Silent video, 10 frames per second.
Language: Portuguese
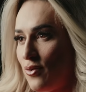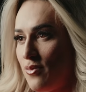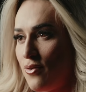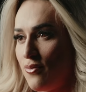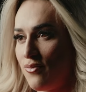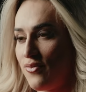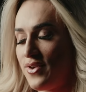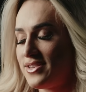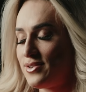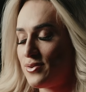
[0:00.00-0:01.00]
o meu
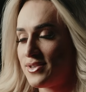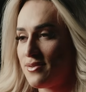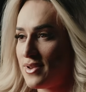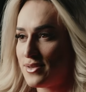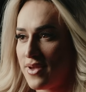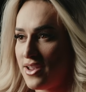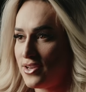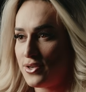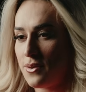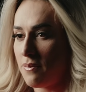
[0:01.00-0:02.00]
físico
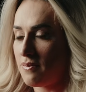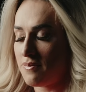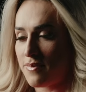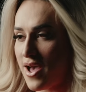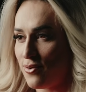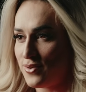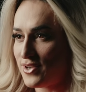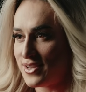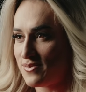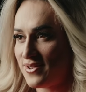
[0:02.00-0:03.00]
simplesmente parou de
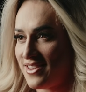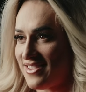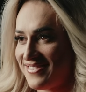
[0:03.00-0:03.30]
responder.